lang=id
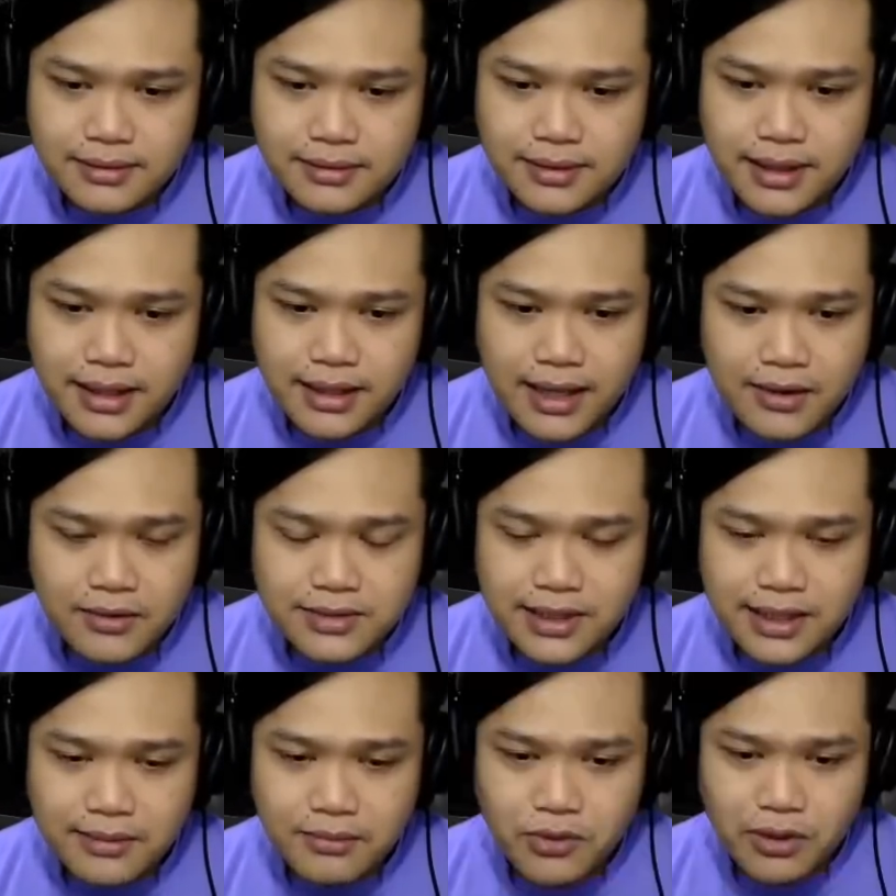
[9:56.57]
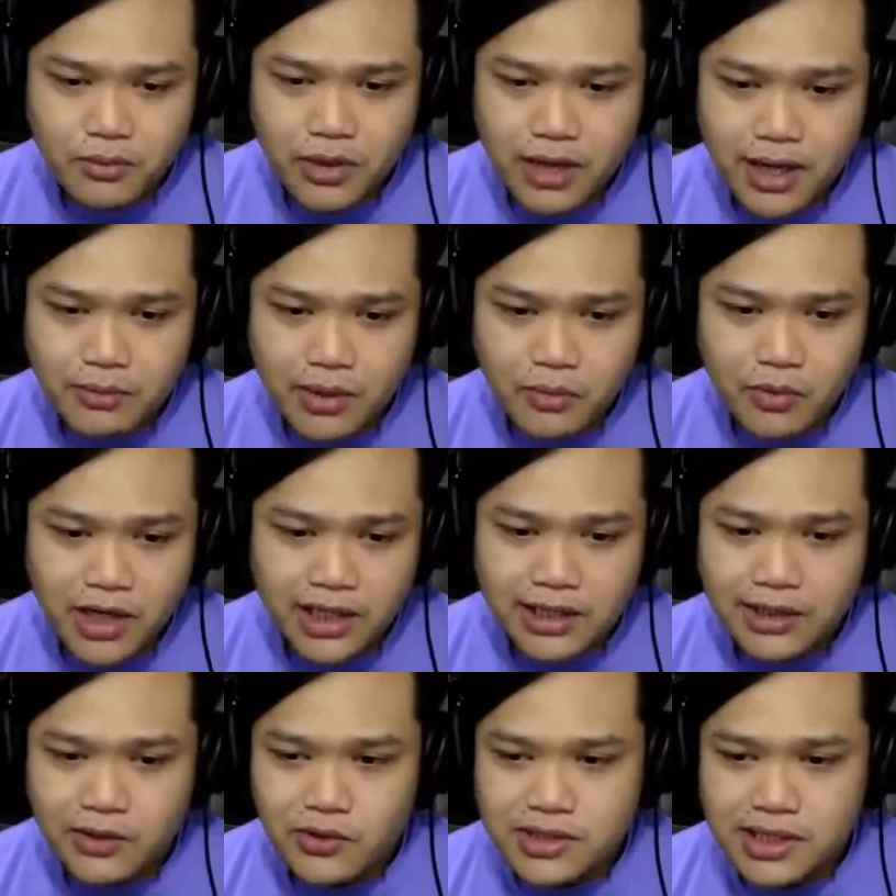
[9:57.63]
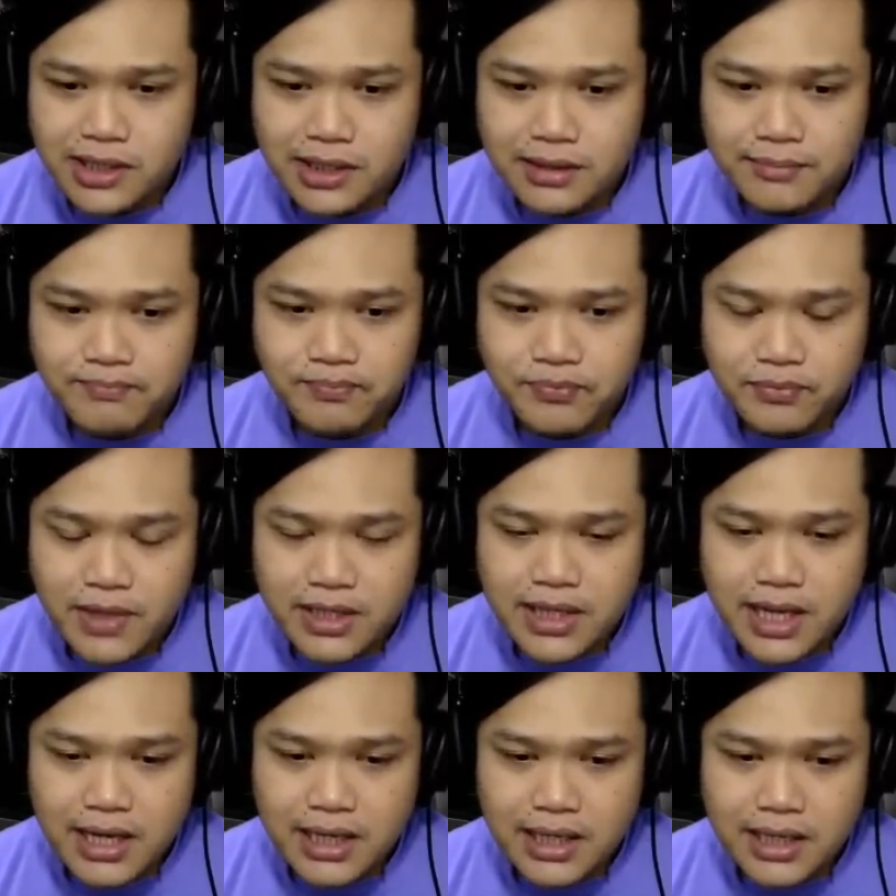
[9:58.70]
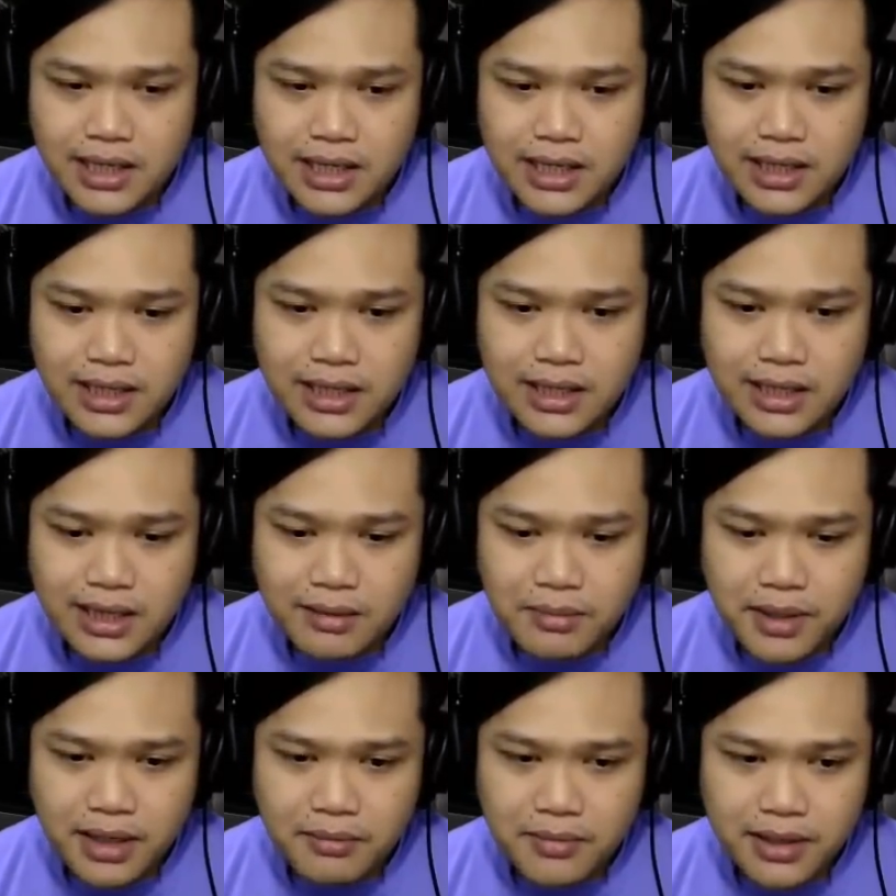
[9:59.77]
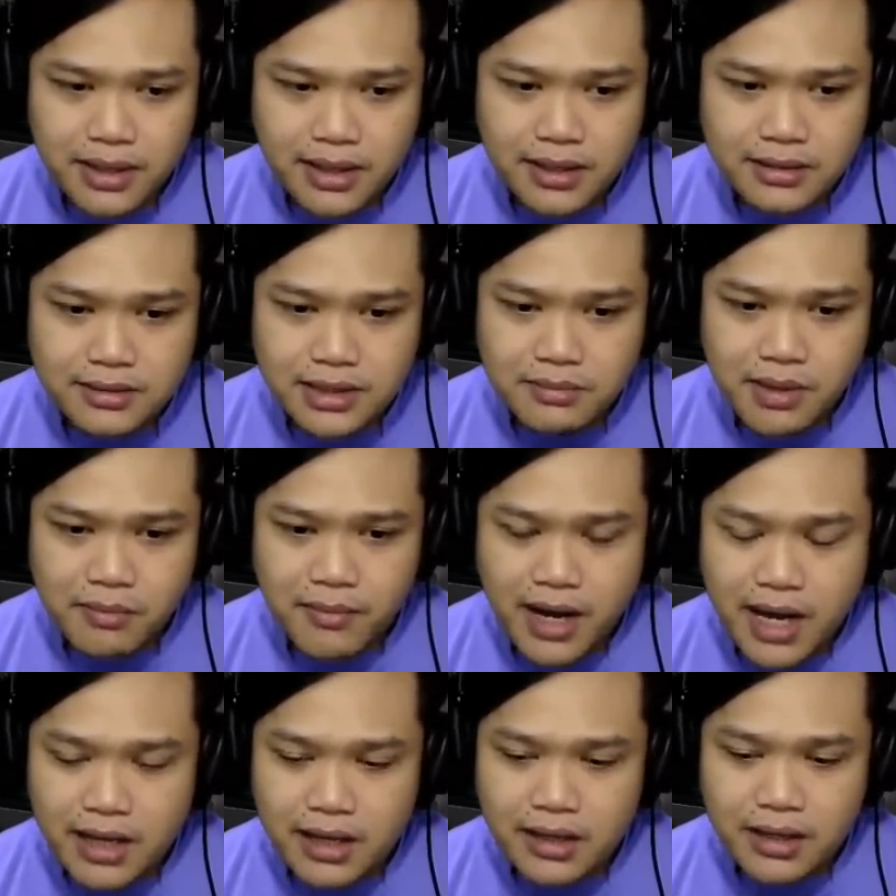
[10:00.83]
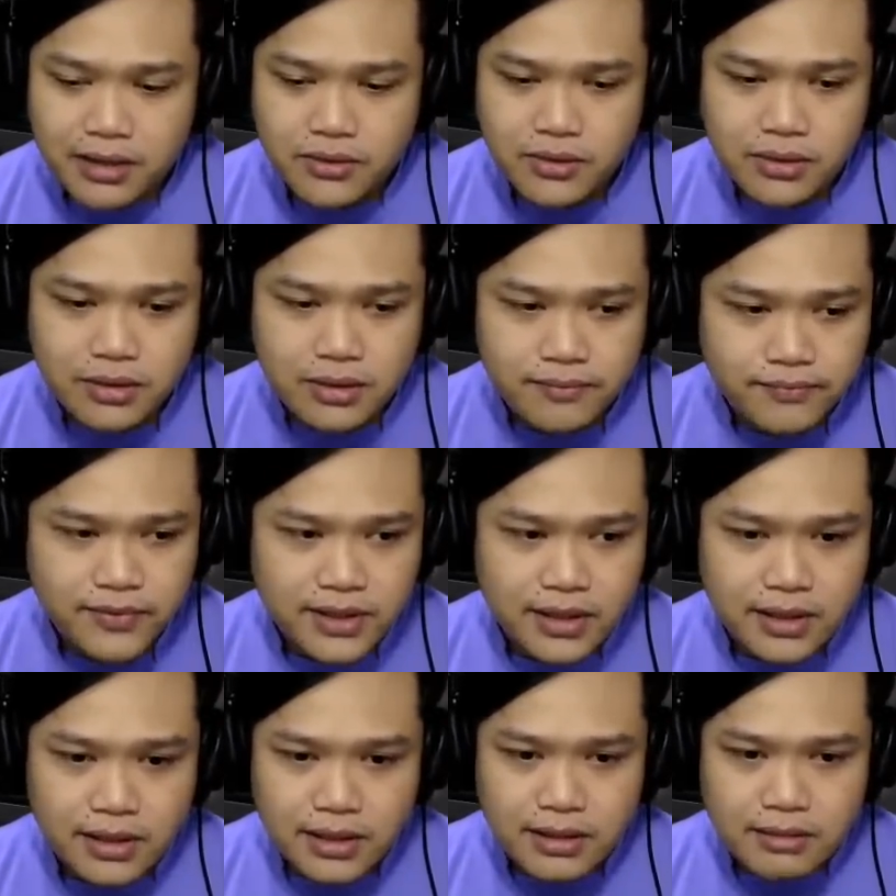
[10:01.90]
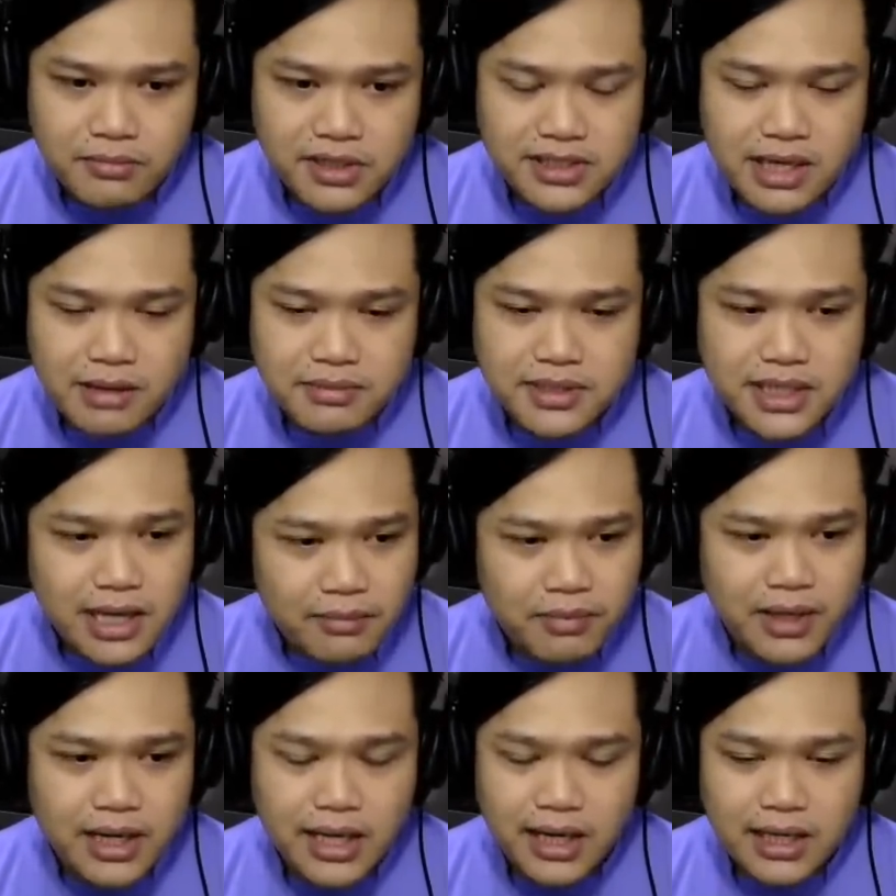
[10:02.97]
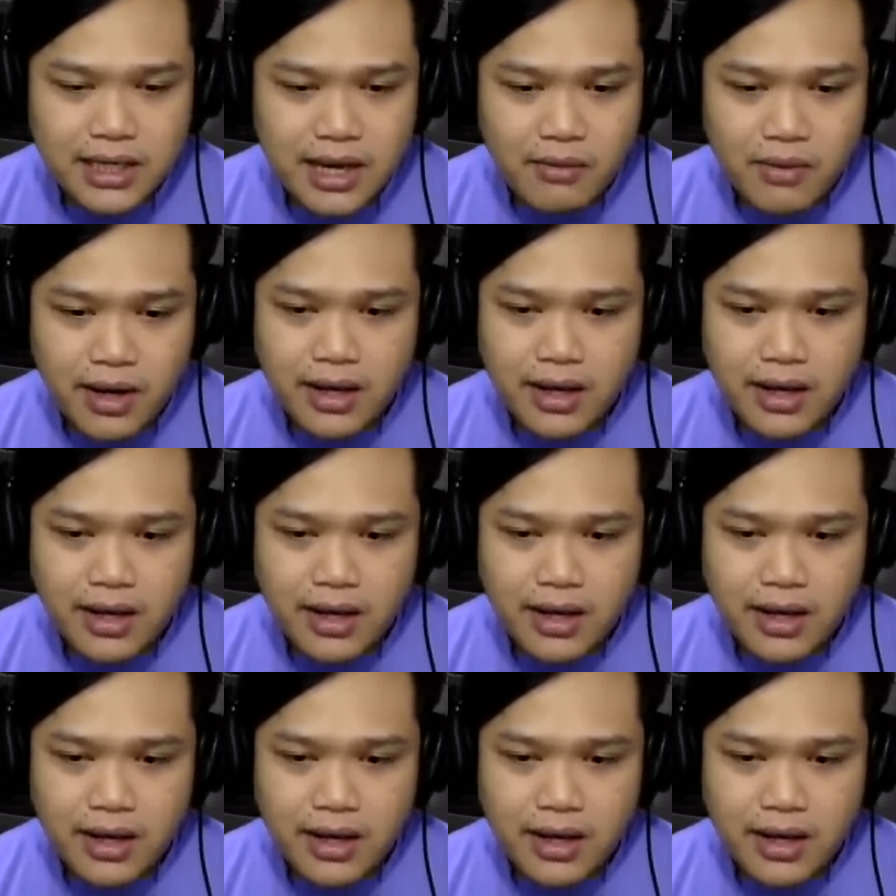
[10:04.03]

ini nggak tahu sih ya. Mudah-mudahan mudah-mudahan tadi gue sih baca di apa namanya di BMKG gitu bersiap-siap ya daerah Jawa